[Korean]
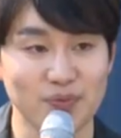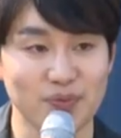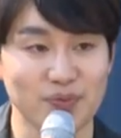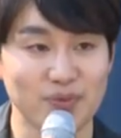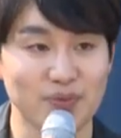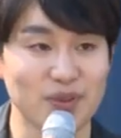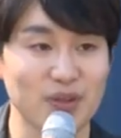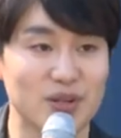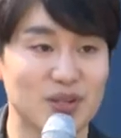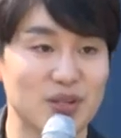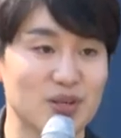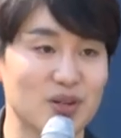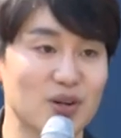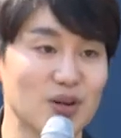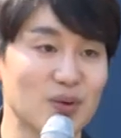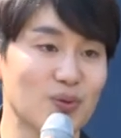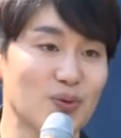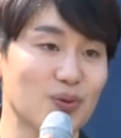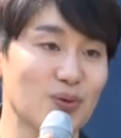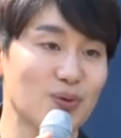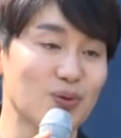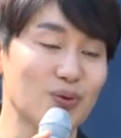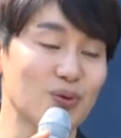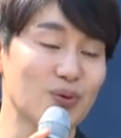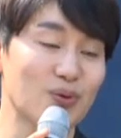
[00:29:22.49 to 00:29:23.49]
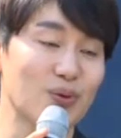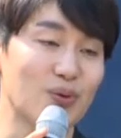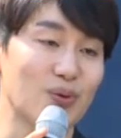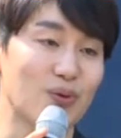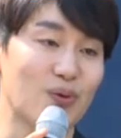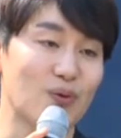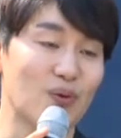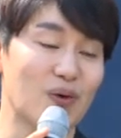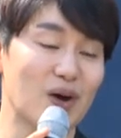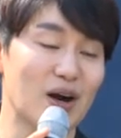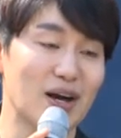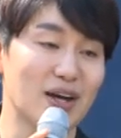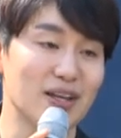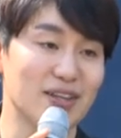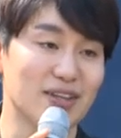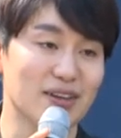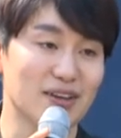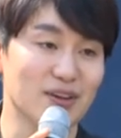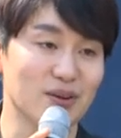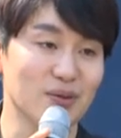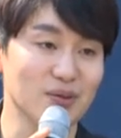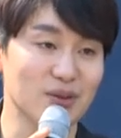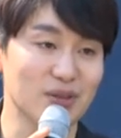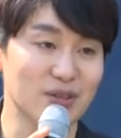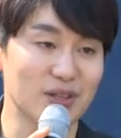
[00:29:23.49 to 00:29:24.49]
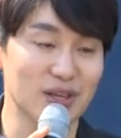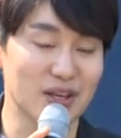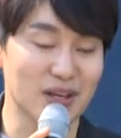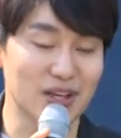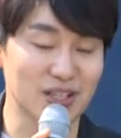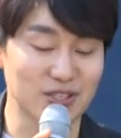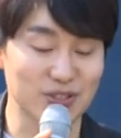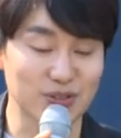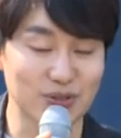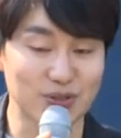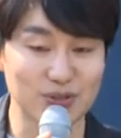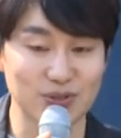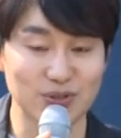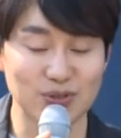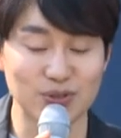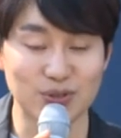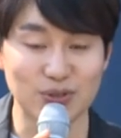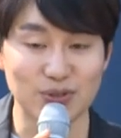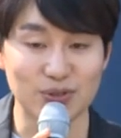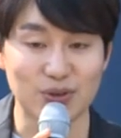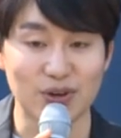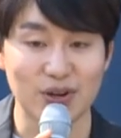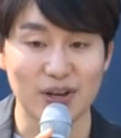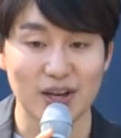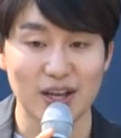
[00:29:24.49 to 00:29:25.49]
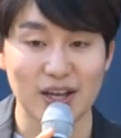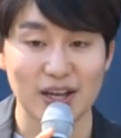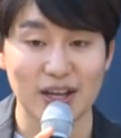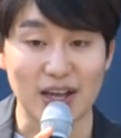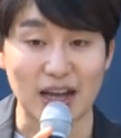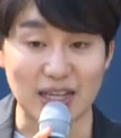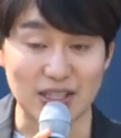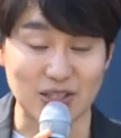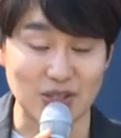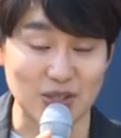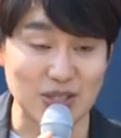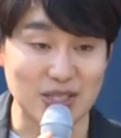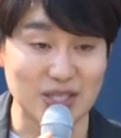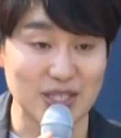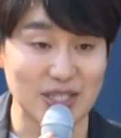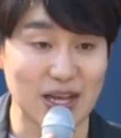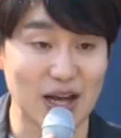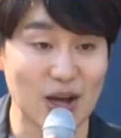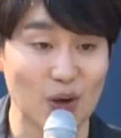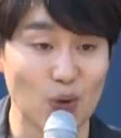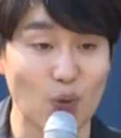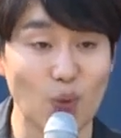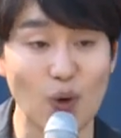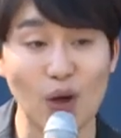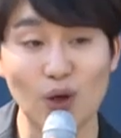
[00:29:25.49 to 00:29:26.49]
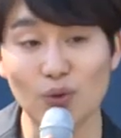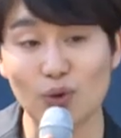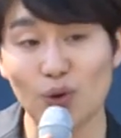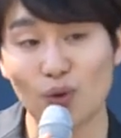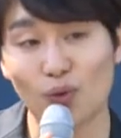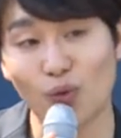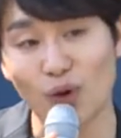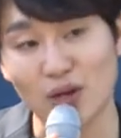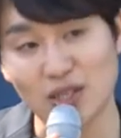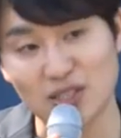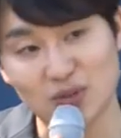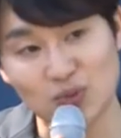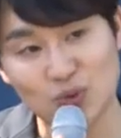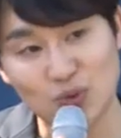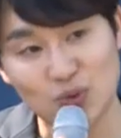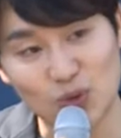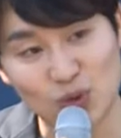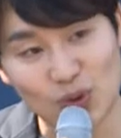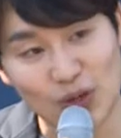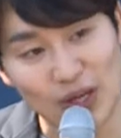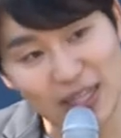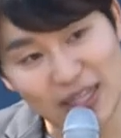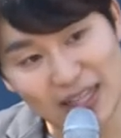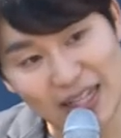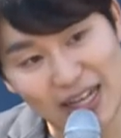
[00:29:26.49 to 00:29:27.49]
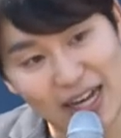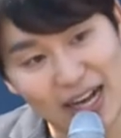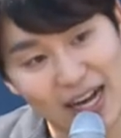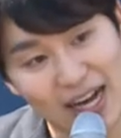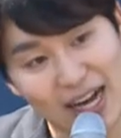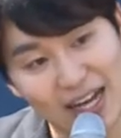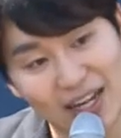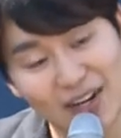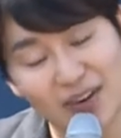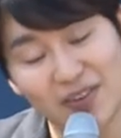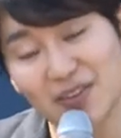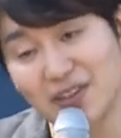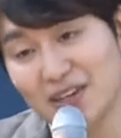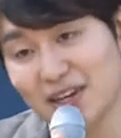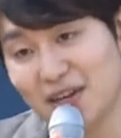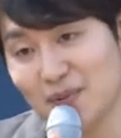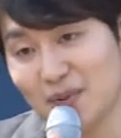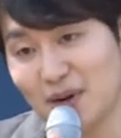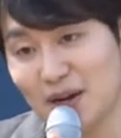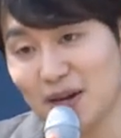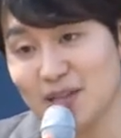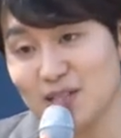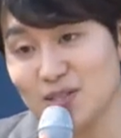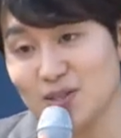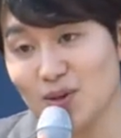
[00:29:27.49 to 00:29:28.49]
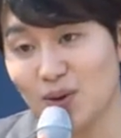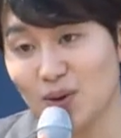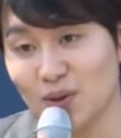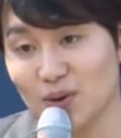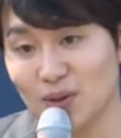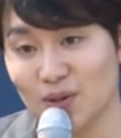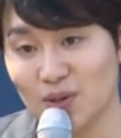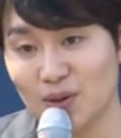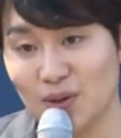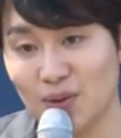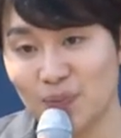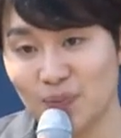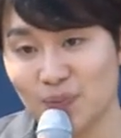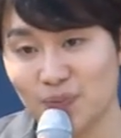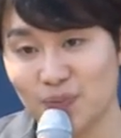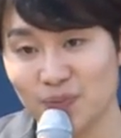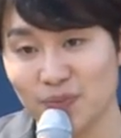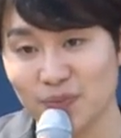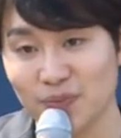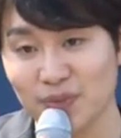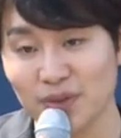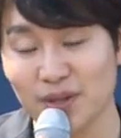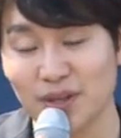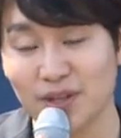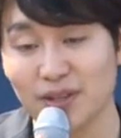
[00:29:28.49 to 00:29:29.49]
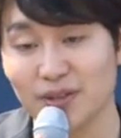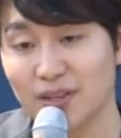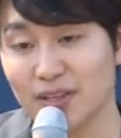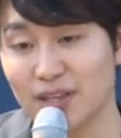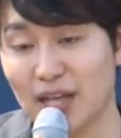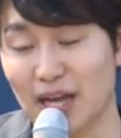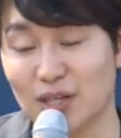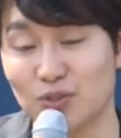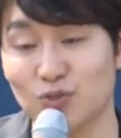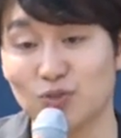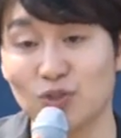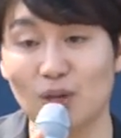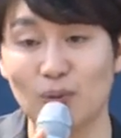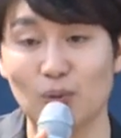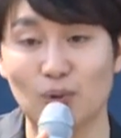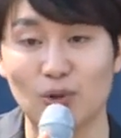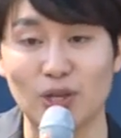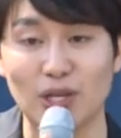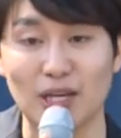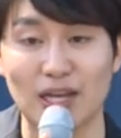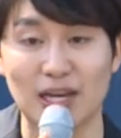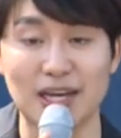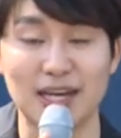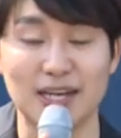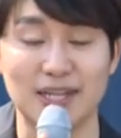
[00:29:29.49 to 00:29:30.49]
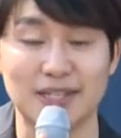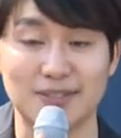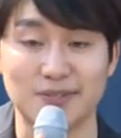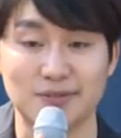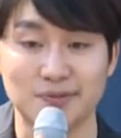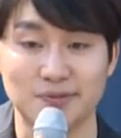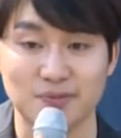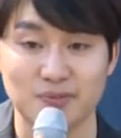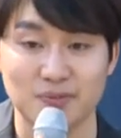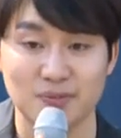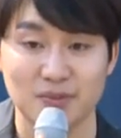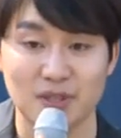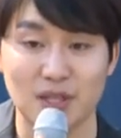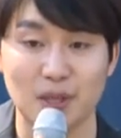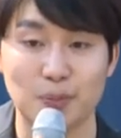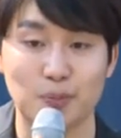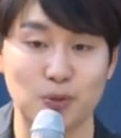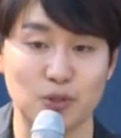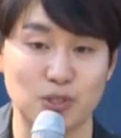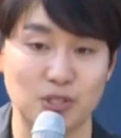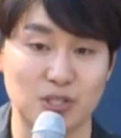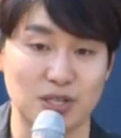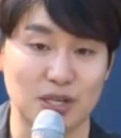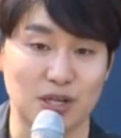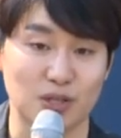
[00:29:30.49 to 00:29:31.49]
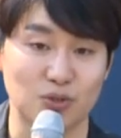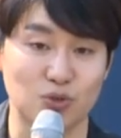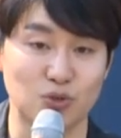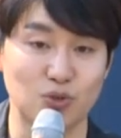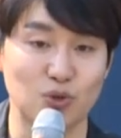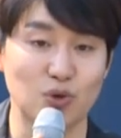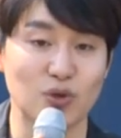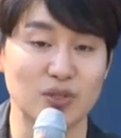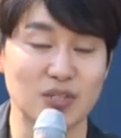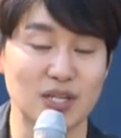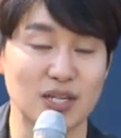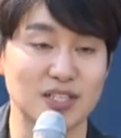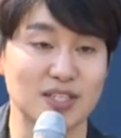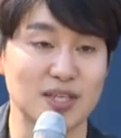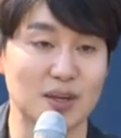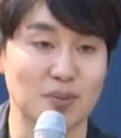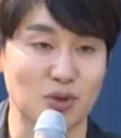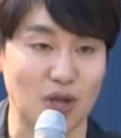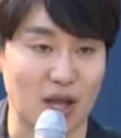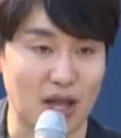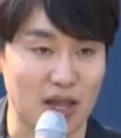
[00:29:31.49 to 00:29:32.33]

근데 그걸 보고 와 되게 섬뜩해가지고 가서 인사하고 한국에 꼭 왔으면 좋겠다 이런 얘기 막 했었거든요. 근데 나중에 보니까 닉 부치가 뉴욕에 산 사람도